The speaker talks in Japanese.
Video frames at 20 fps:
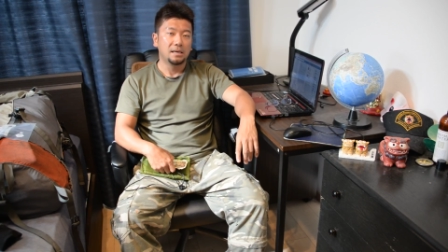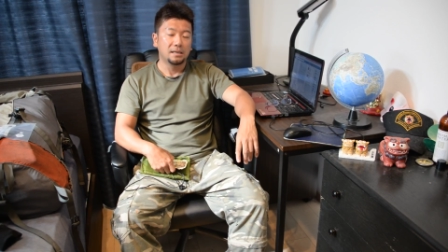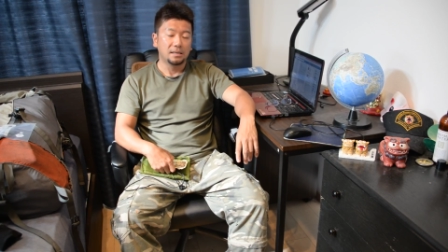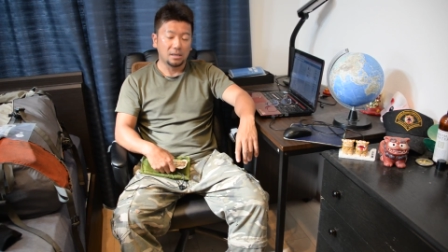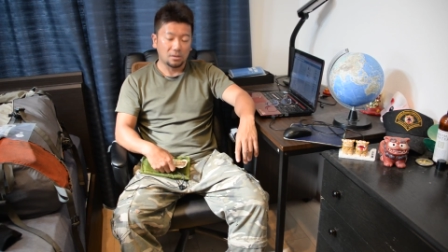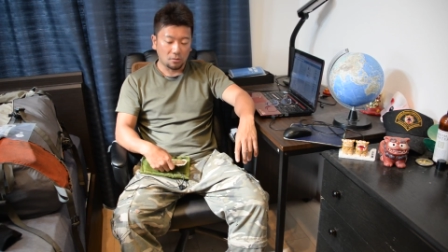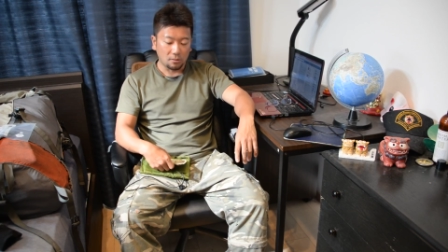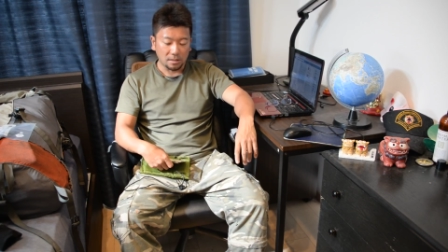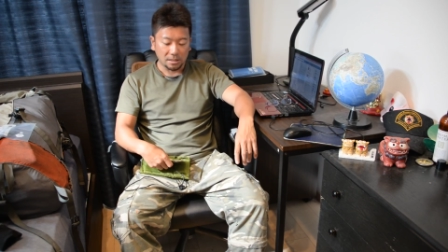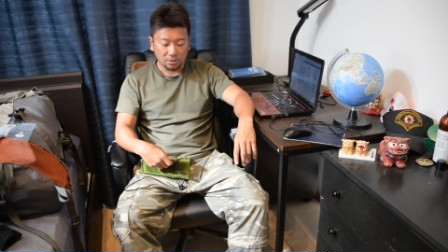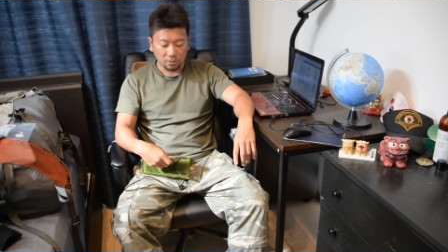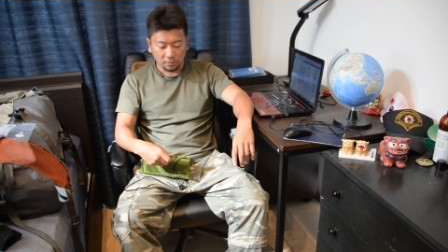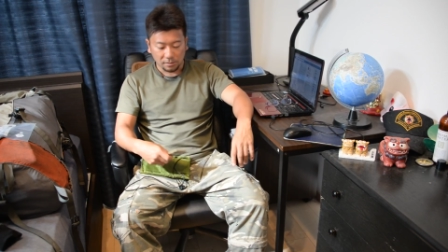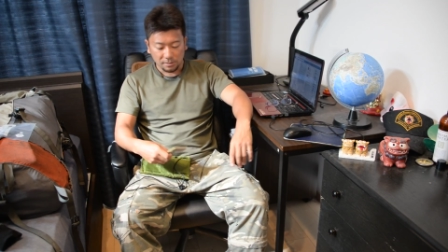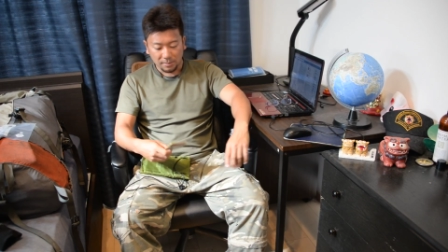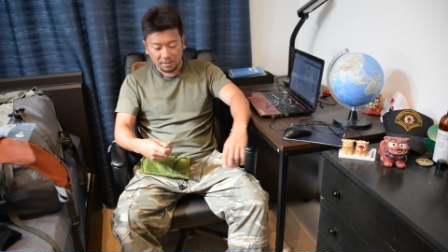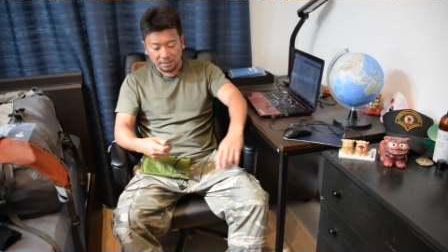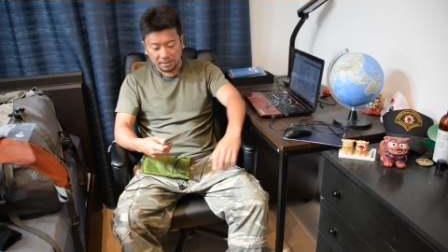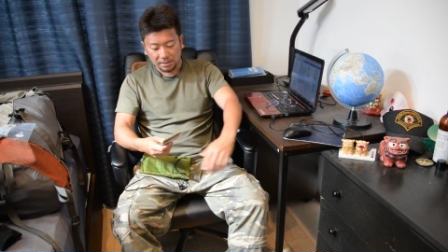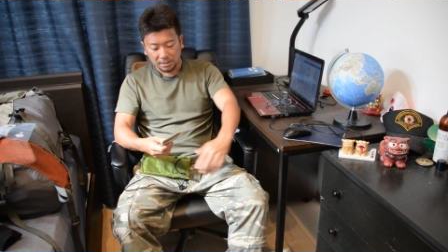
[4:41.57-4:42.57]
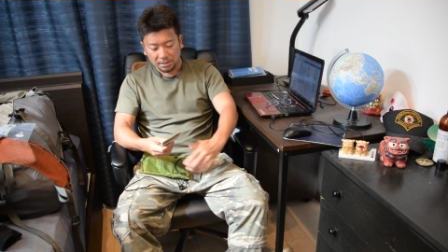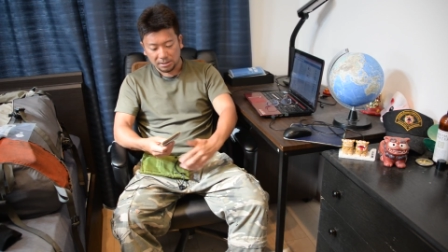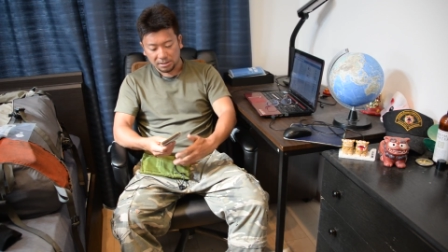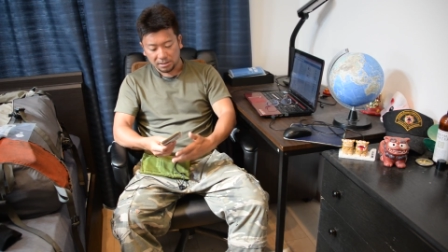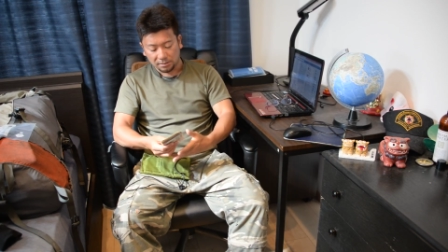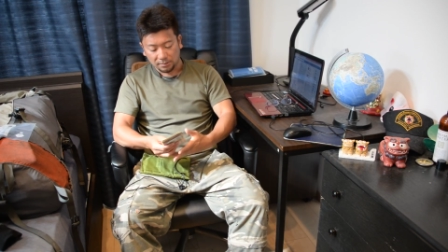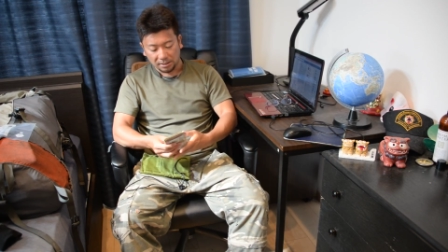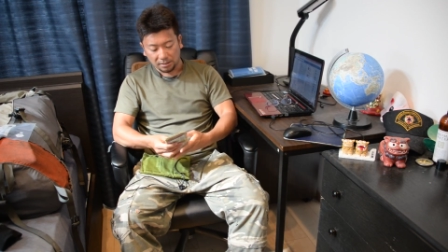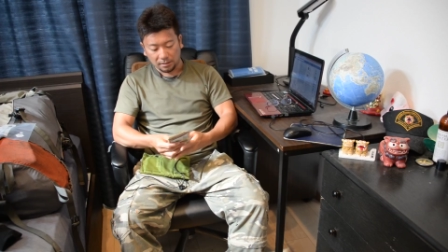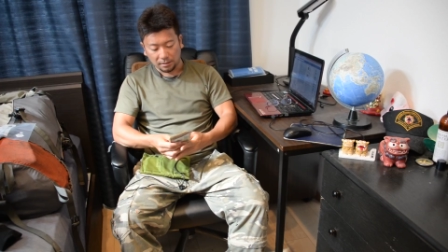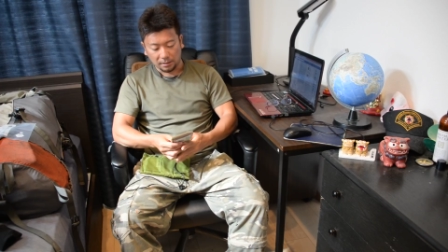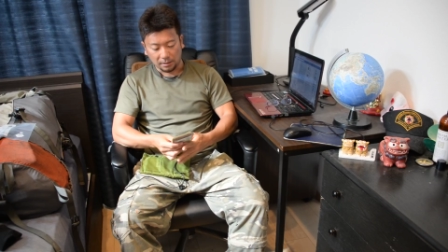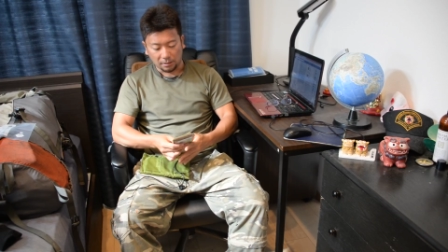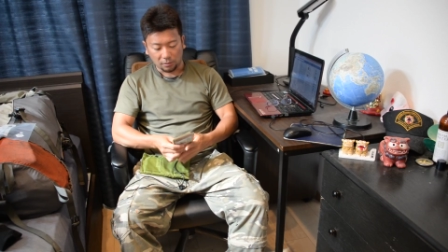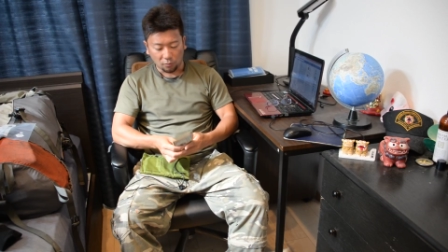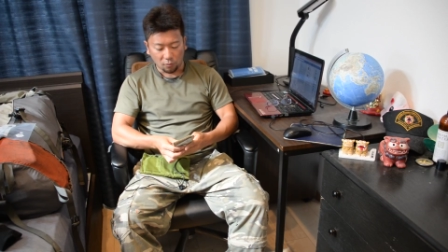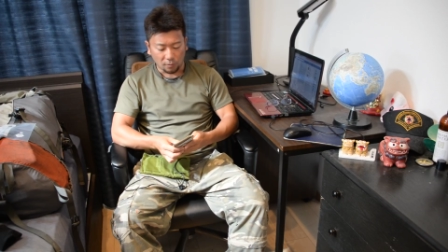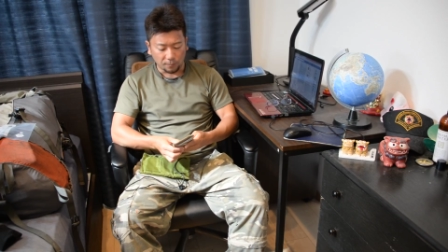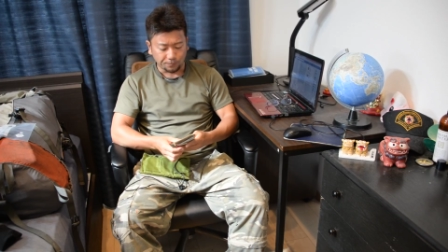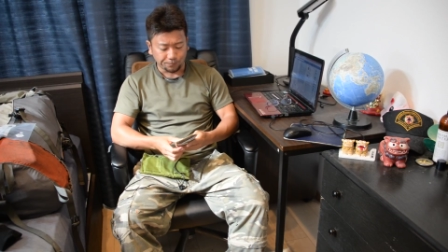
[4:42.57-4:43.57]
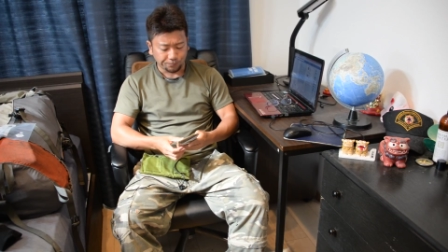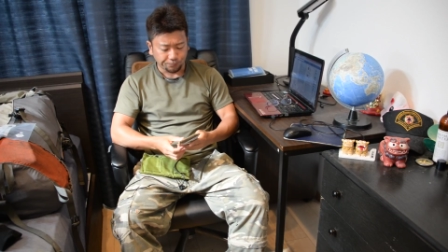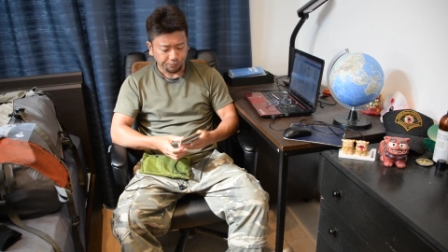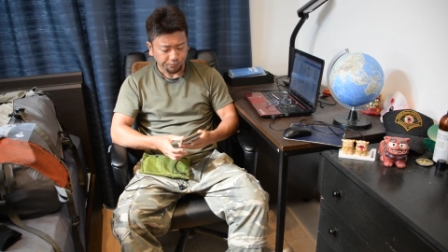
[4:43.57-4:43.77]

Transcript: で今回ちょっと今脱線してしまったんだけど